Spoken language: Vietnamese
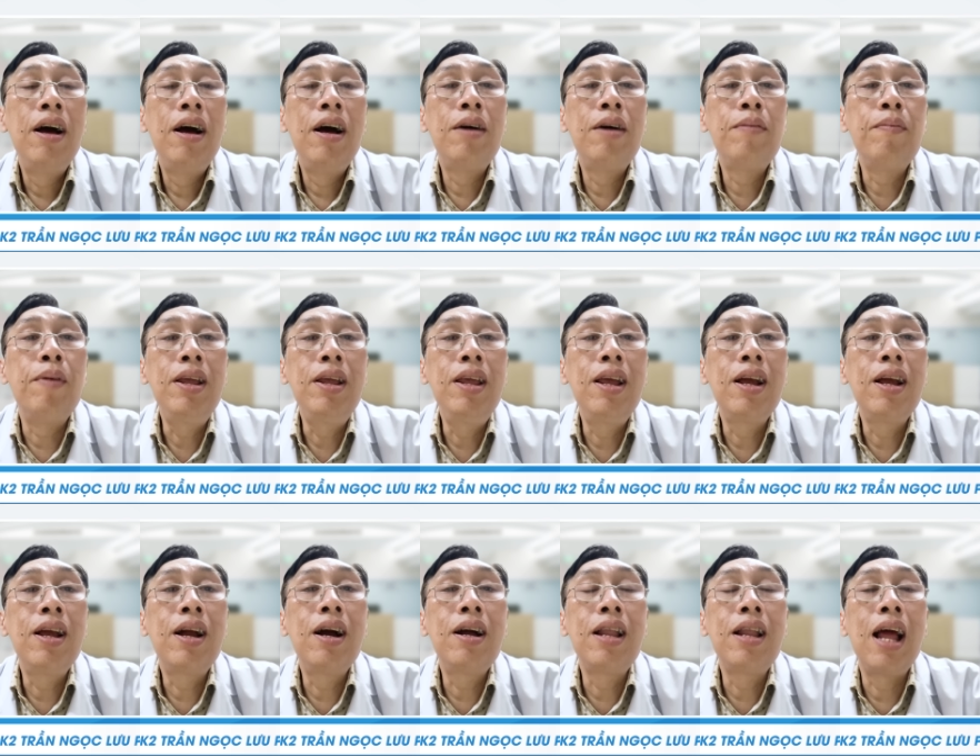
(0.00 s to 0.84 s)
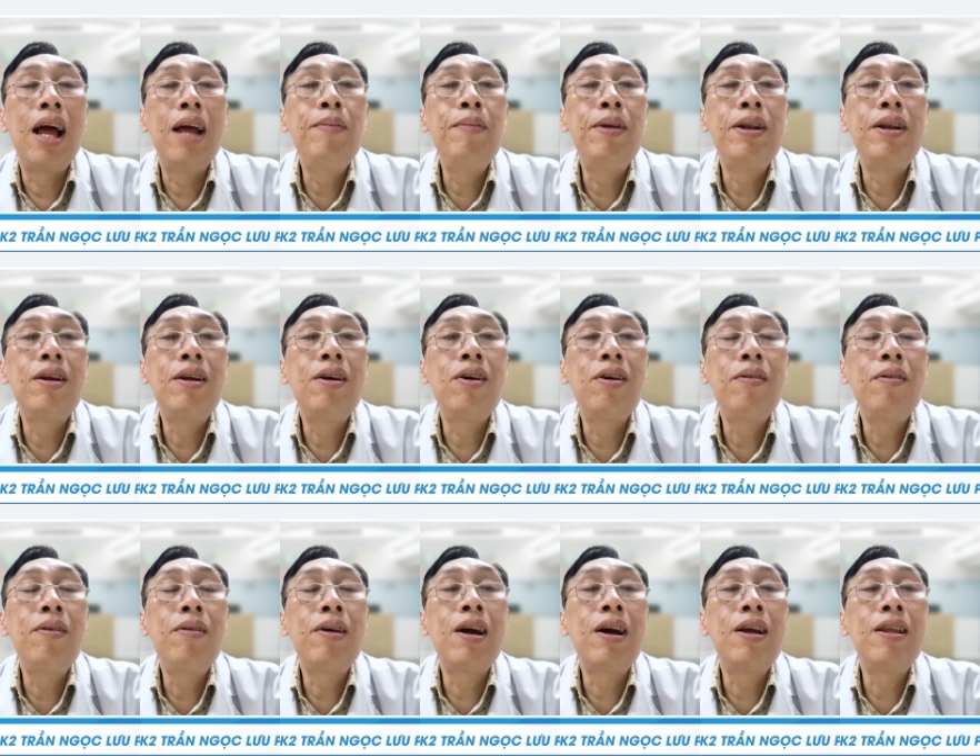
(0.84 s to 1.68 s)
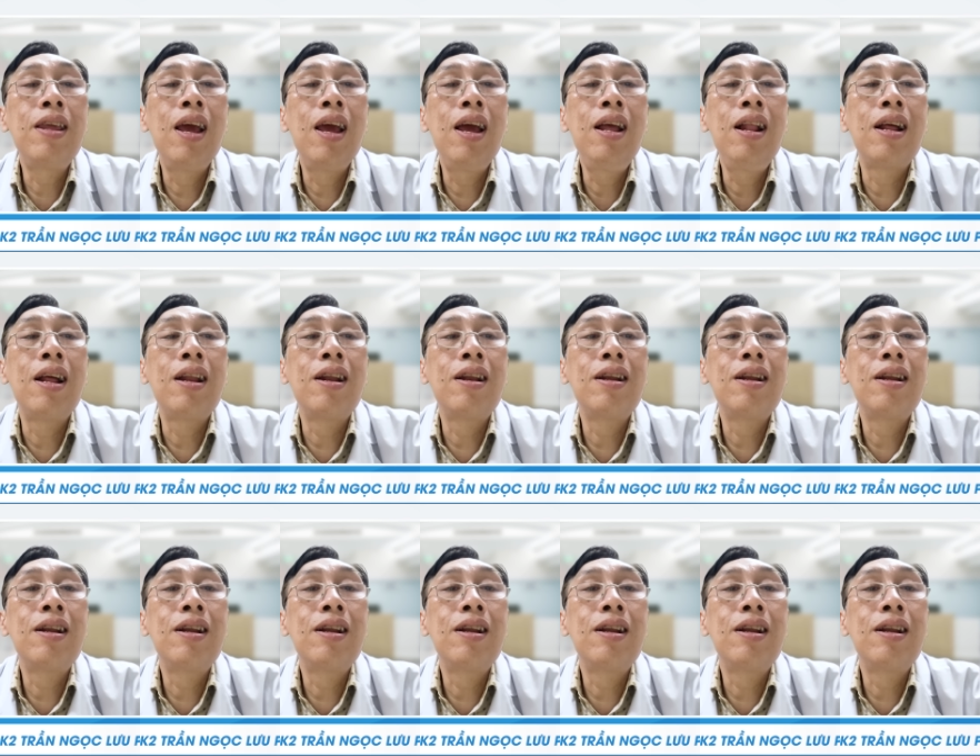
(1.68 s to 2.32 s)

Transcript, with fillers: à, bởi vì cơ thể mình có cơ chế là